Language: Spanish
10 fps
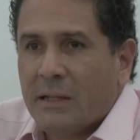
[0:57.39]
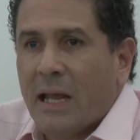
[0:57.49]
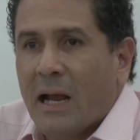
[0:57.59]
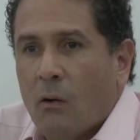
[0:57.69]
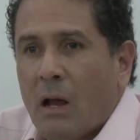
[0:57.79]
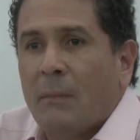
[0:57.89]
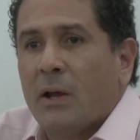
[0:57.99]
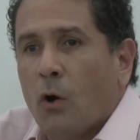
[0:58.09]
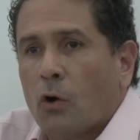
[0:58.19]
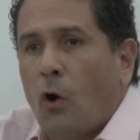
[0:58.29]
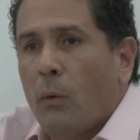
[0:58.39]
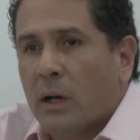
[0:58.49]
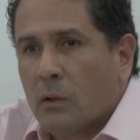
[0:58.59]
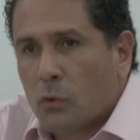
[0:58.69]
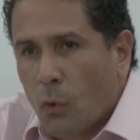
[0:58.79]
tenga una mayor
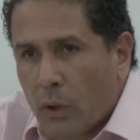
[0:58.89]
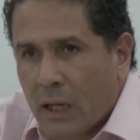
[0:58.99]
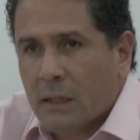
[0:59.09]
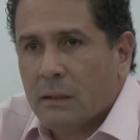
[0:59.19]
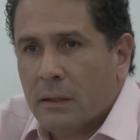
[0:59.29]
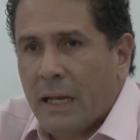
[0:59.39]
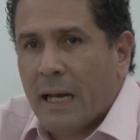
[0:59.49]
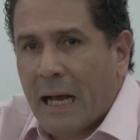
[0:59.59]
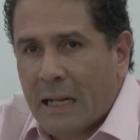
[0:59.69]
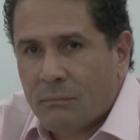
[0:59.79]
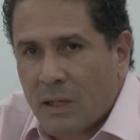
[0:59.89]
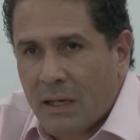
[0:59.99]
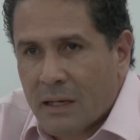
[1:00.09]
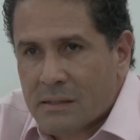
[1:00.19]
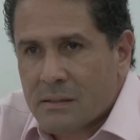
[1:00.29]
cobertura en
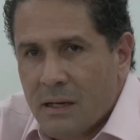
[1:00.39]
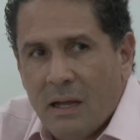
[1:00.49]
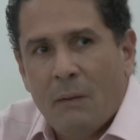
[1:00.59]
garantías